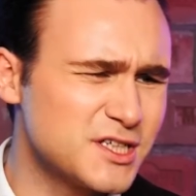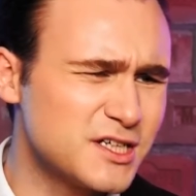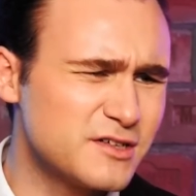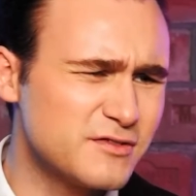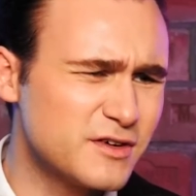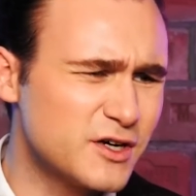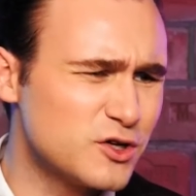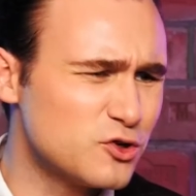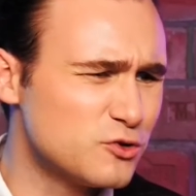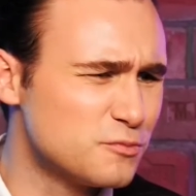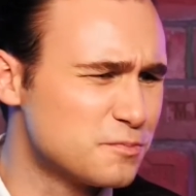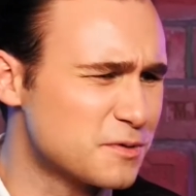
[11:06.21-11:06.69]

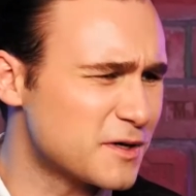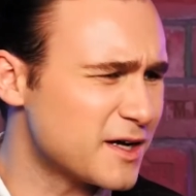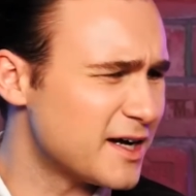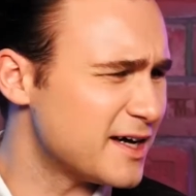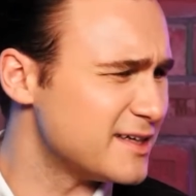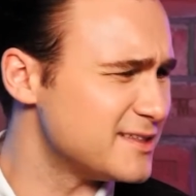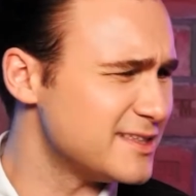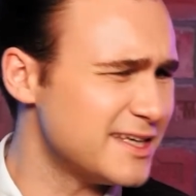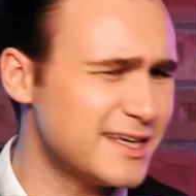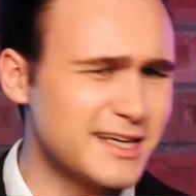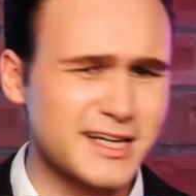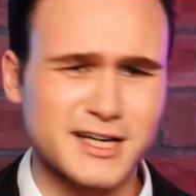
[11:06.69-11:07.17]
говорю про
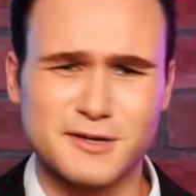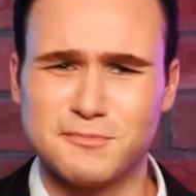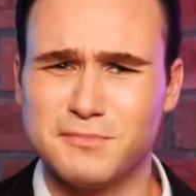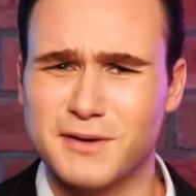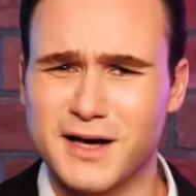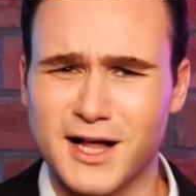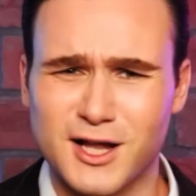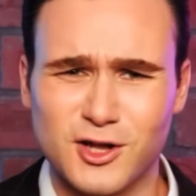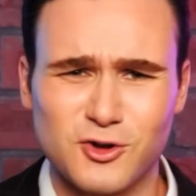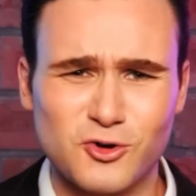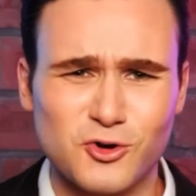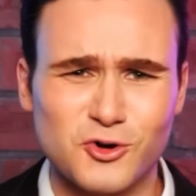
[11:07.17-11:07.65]

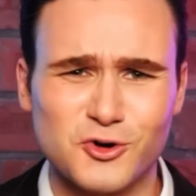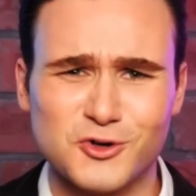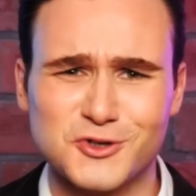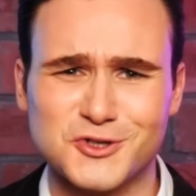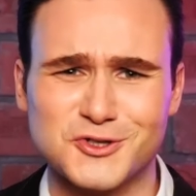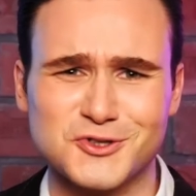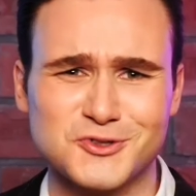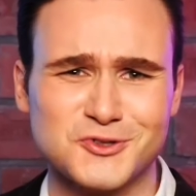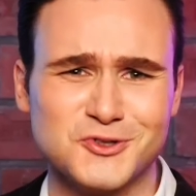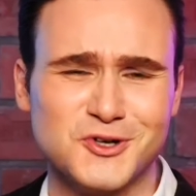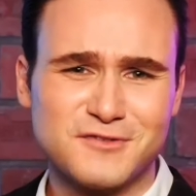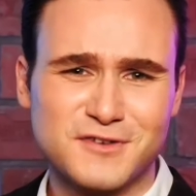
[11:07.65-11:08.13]

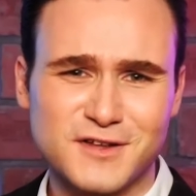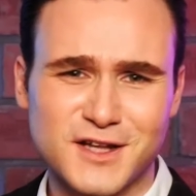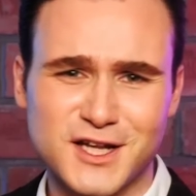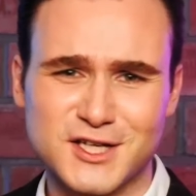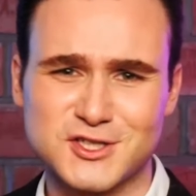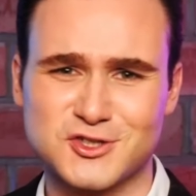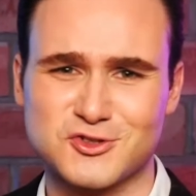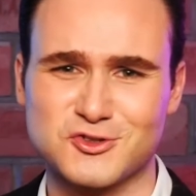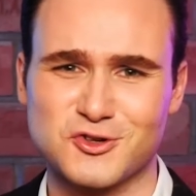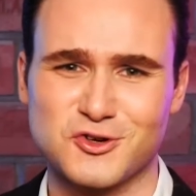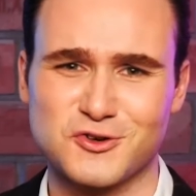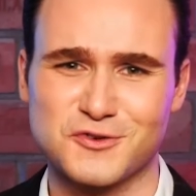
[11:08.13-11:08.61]
нейробиологию,
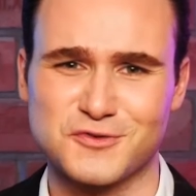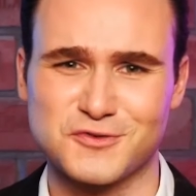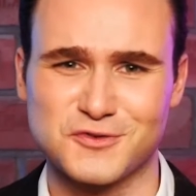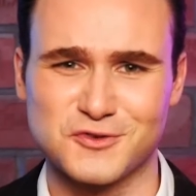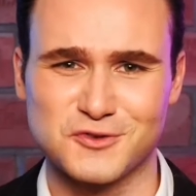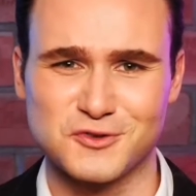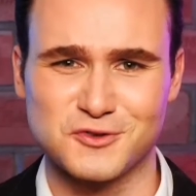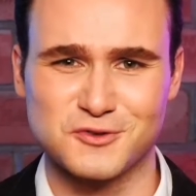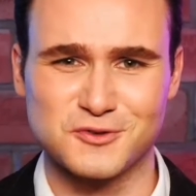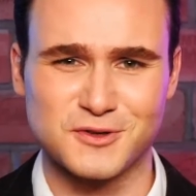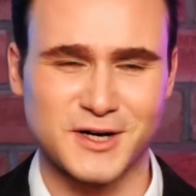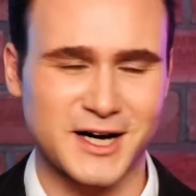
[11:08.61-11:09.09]

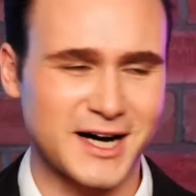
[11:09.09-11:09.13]
философию,